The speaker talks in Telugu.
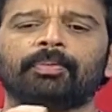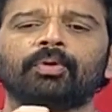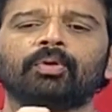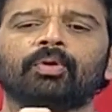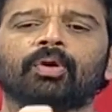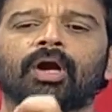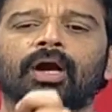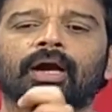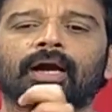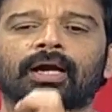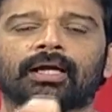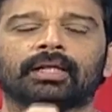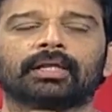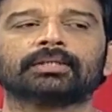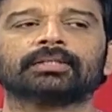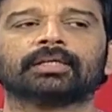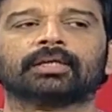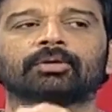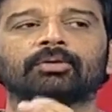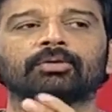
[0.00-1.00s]
ఇప్పుడు ఒక
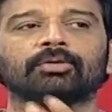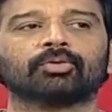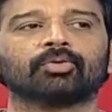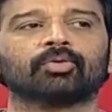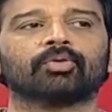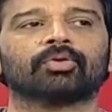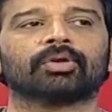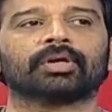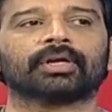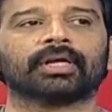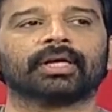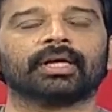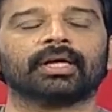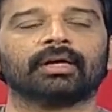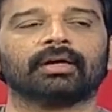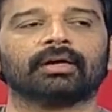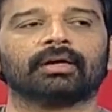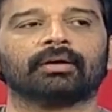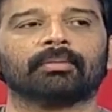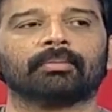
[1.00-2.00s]
కథ జరుగుతూ ఉంటే
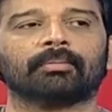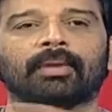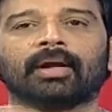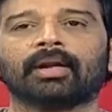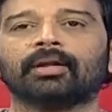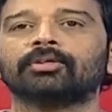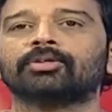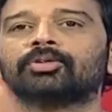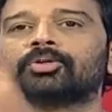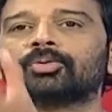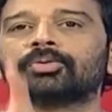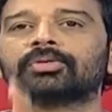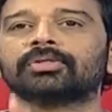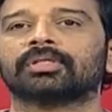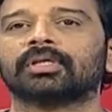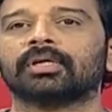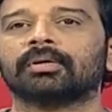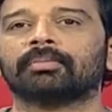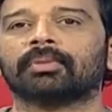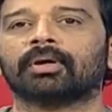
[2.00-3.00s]
మనం
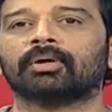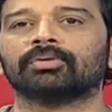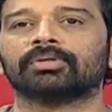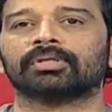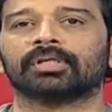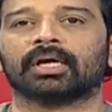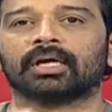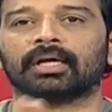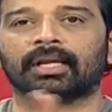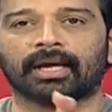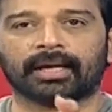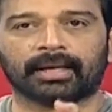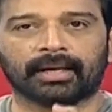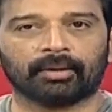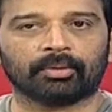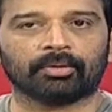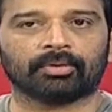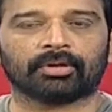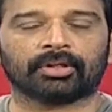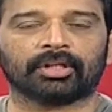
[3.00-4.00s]
చూస్తే బహుశా
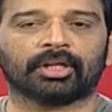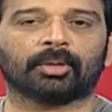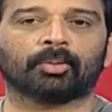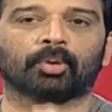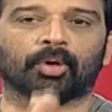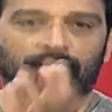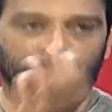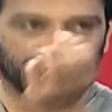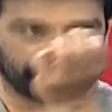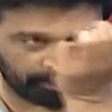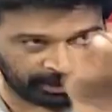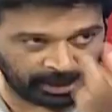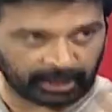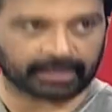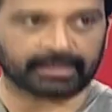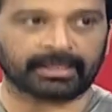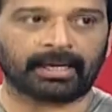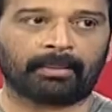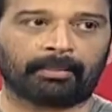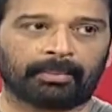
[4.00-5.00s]
ఇలాగే ఉంటుందేమో అని
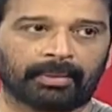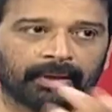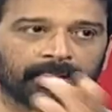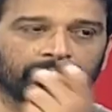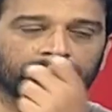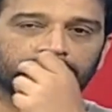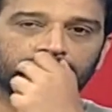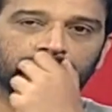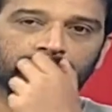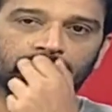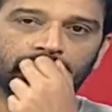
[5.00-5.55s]
ఫర్ ఎగ్జాంపుల్